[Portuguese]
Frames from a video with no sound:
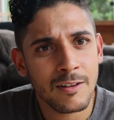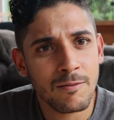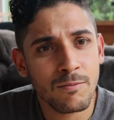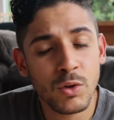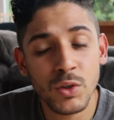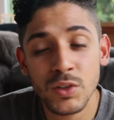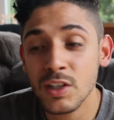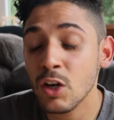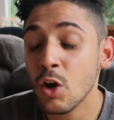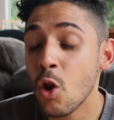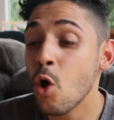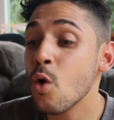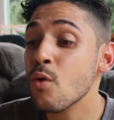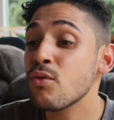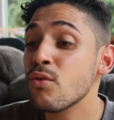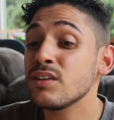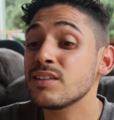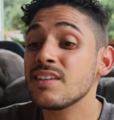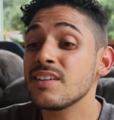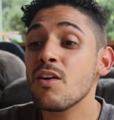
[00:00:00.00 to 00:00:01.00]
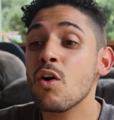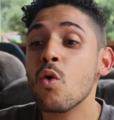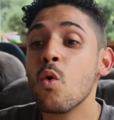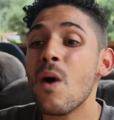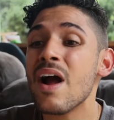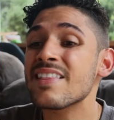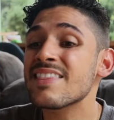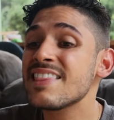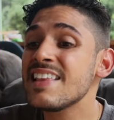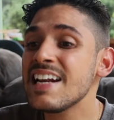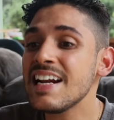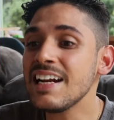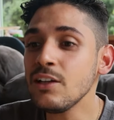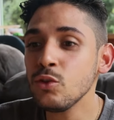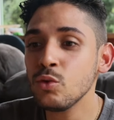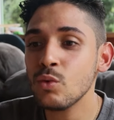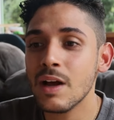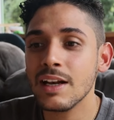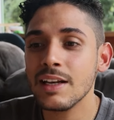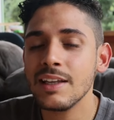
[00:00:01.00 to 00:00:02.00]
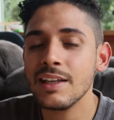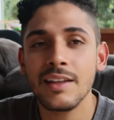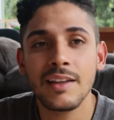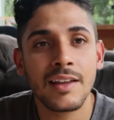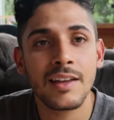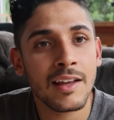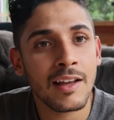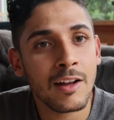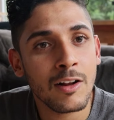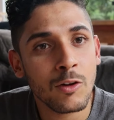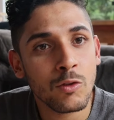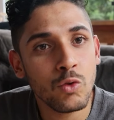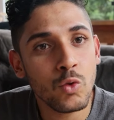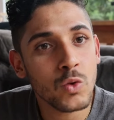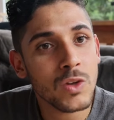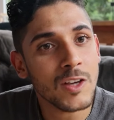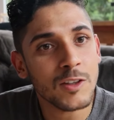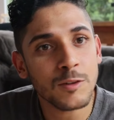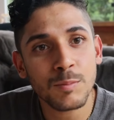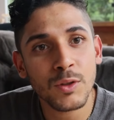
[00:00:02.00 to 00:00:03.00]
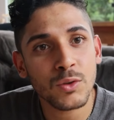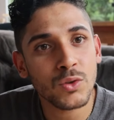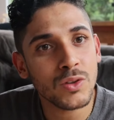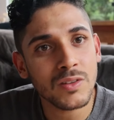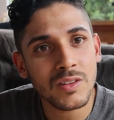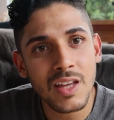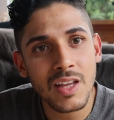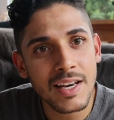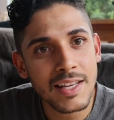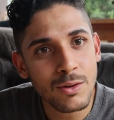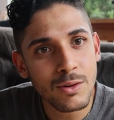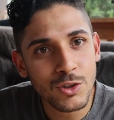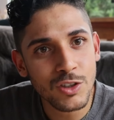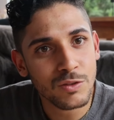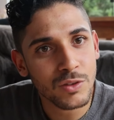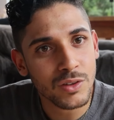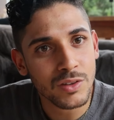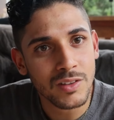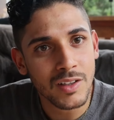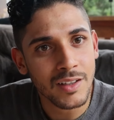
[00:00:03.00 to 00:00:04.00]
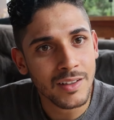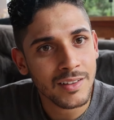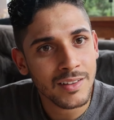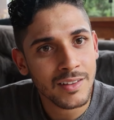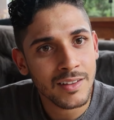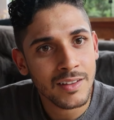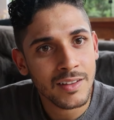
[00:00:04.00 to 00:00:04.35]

Você logo foi se enquadrando ali no que as pessoas queriam de você.